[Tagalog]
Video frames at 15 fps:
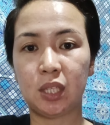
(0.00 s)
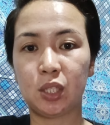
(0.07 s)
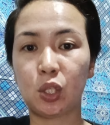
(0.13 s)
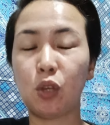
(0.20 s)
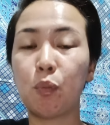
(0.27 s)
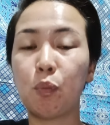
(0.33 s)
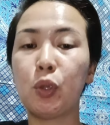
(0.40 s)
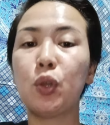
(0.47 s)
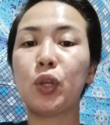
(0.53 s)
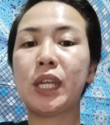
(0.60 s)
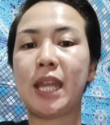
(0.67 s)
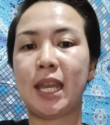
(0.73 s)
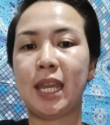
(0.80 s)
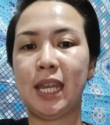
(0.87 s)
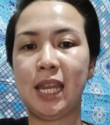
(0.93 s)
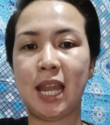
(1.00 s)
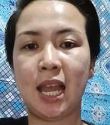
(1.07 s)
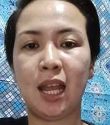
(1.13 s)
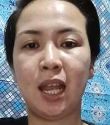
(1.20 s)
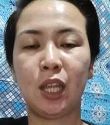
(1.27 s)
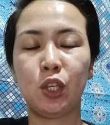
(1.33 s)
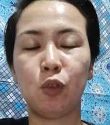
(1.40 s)
So yun po yung
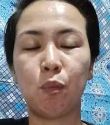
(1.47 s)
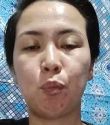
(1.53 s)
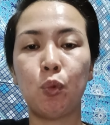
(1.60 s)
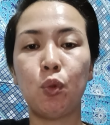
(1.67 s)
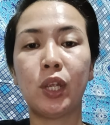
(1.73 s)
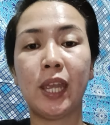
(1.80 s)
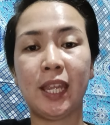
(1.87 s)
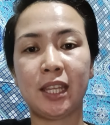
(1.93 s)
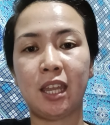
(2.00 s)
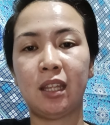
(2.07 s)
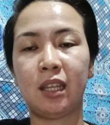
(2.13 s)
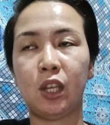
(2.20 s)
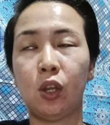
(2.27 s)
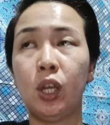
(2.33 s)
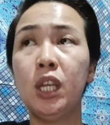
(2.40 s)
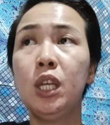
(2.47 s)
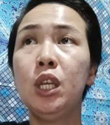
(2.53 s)
kinakailangan, yung pong gate and ano.